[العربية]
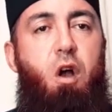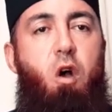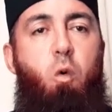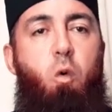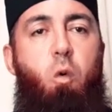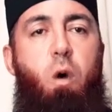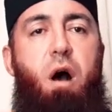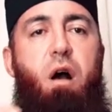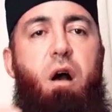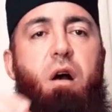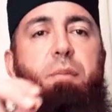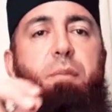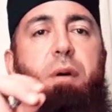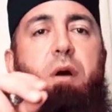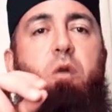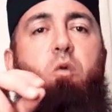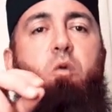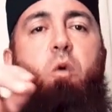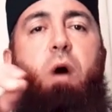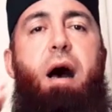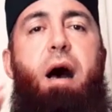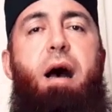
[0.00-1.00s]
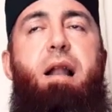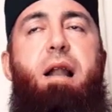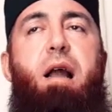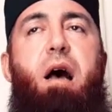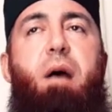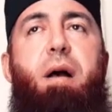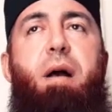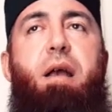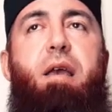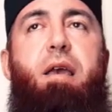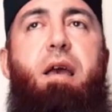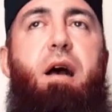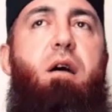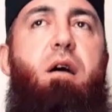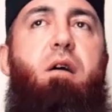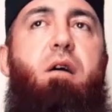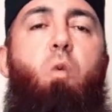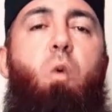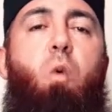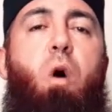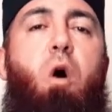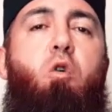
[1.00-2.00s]
وأقبلوا على
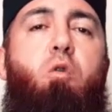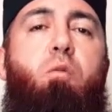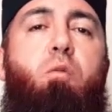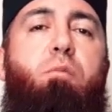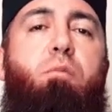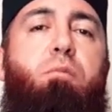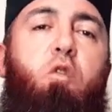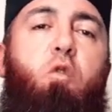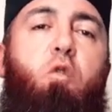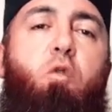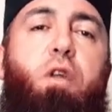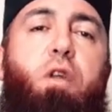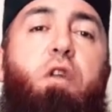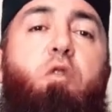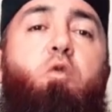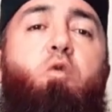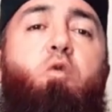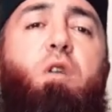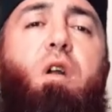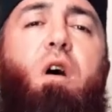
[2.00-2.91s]
مكة وهم يريدون